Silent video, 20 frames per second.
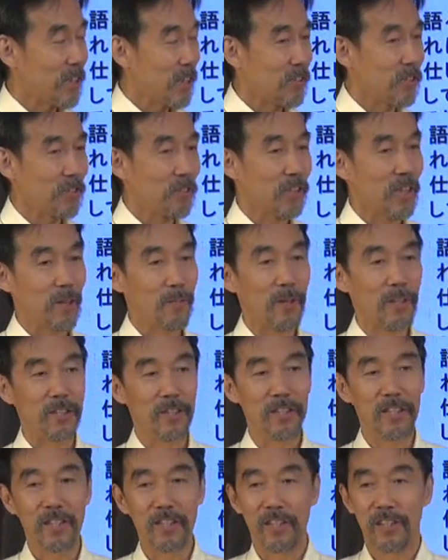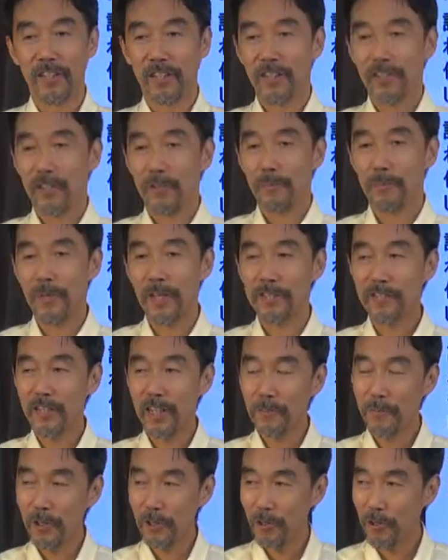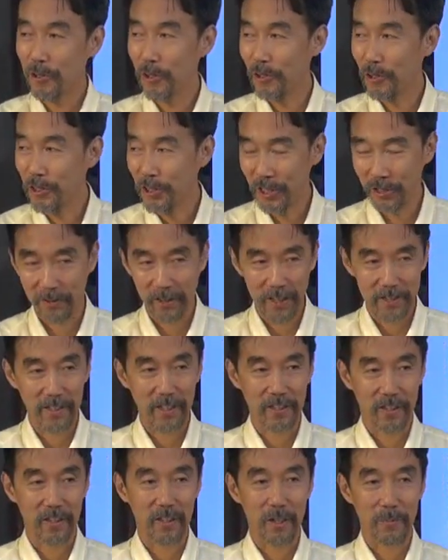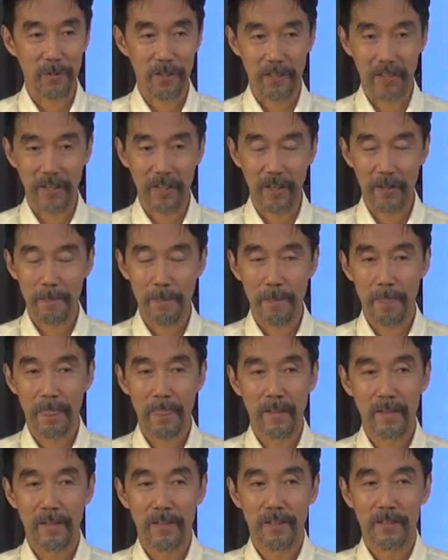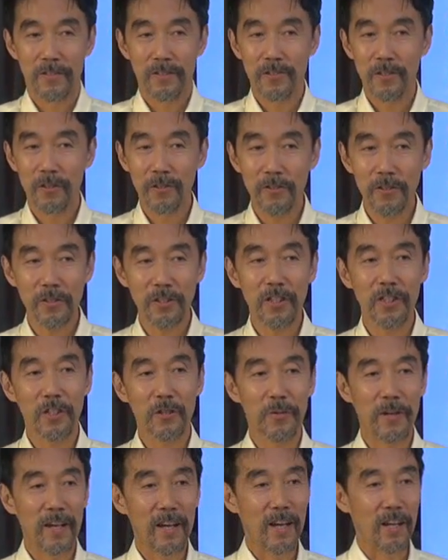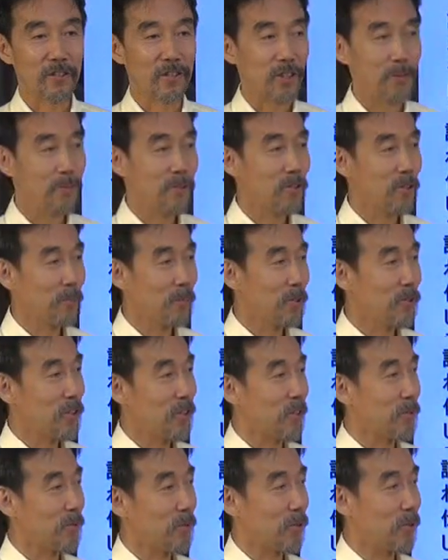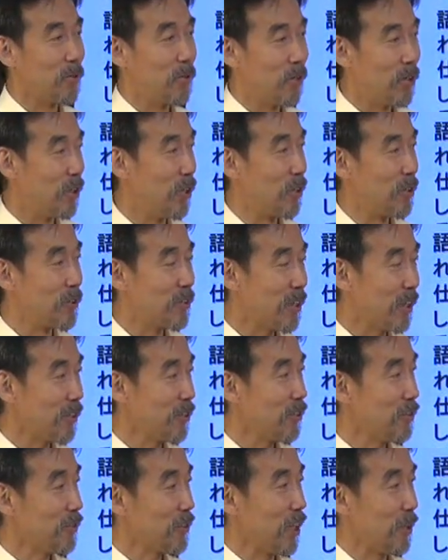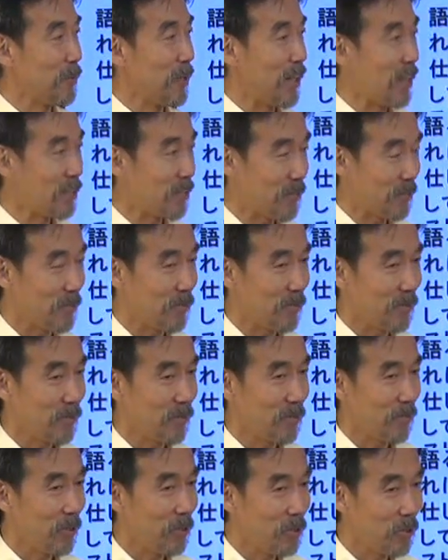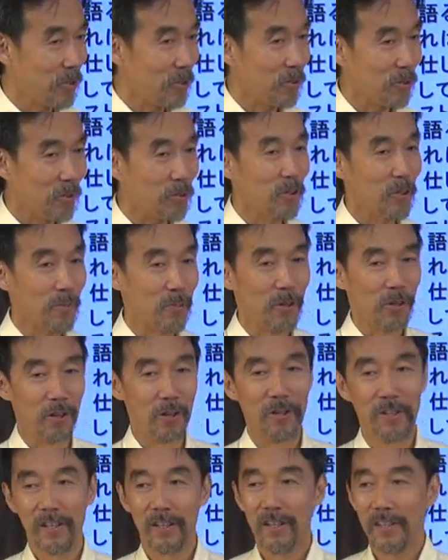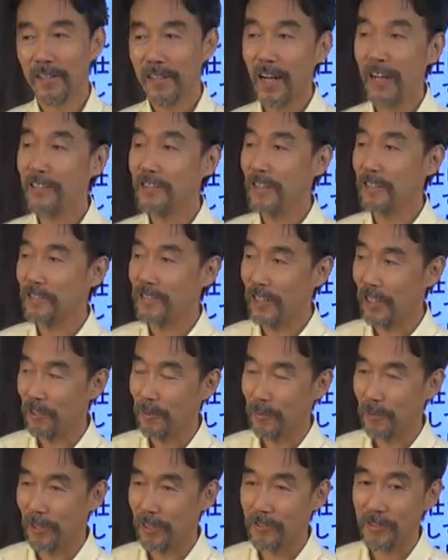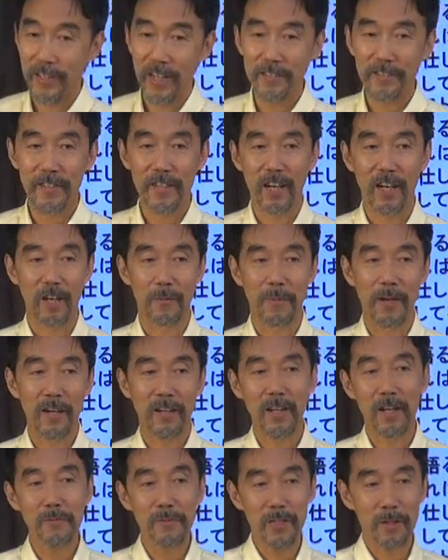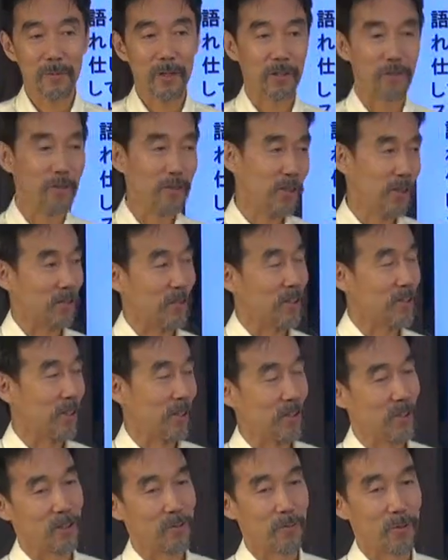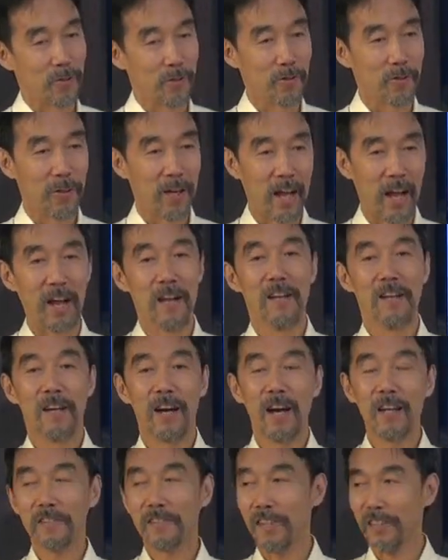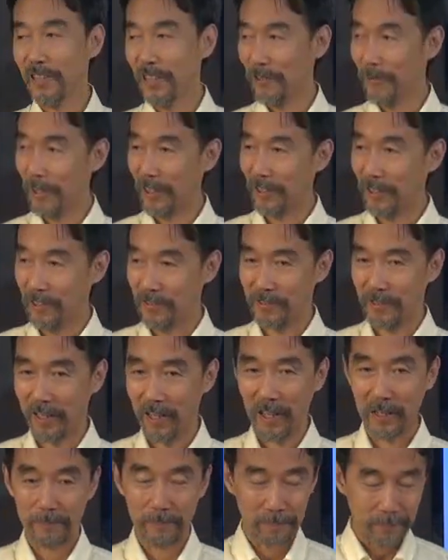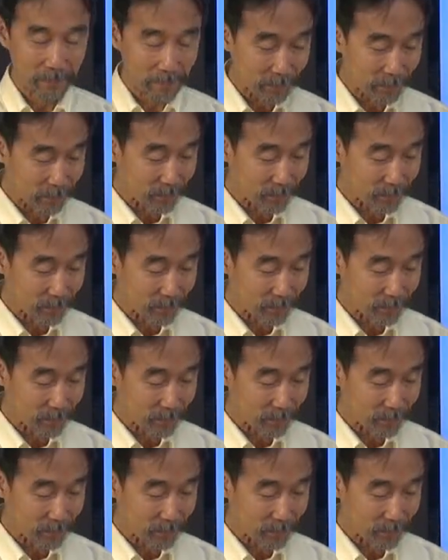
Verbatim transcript: 私たちのために別なものを用意してくださってるかもしれないその時には自分の持っているものを潔く手放すということも大切だと思うんですなぜならば神様が用意してくださっているものがはるかにいいわけですか